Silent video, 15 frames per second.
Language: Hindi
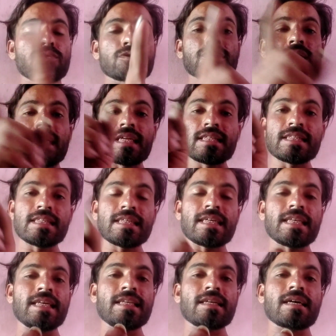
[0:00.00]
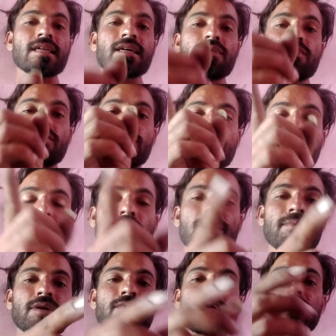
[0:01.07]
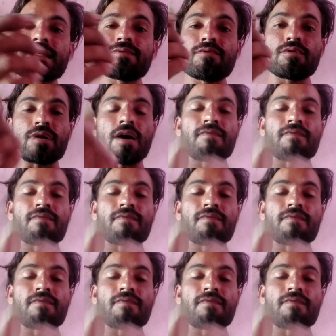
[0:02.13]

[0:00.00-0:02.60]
तो सारी चीज़ें क्लीन करके वो गुटके को हमने वैसे वो